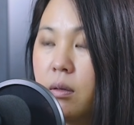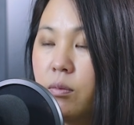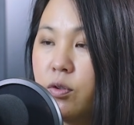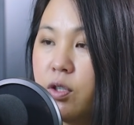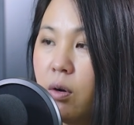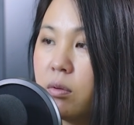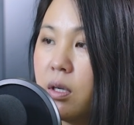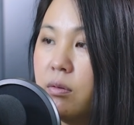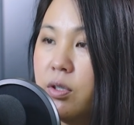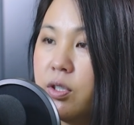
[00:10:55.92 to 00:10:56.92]
mu rộng
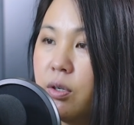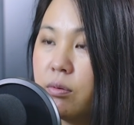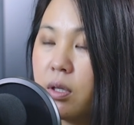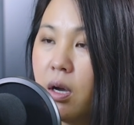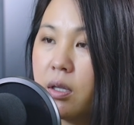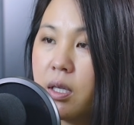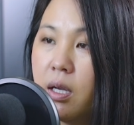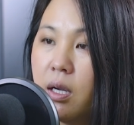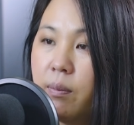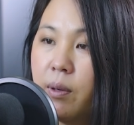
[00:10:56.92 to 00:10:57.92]
nữa thì trong tòa
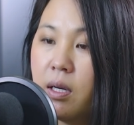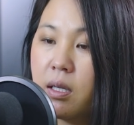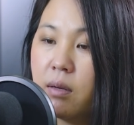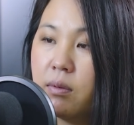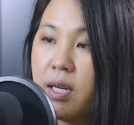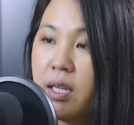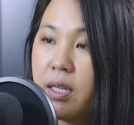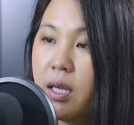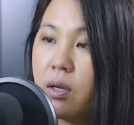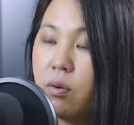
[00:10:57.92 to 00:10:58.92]
chè bao nhiêu chè mu thái
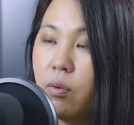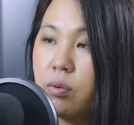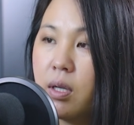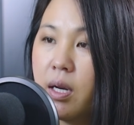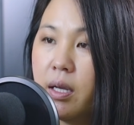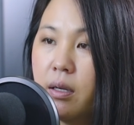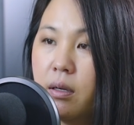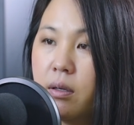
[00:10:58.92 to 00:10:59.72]
chè cù nữa lại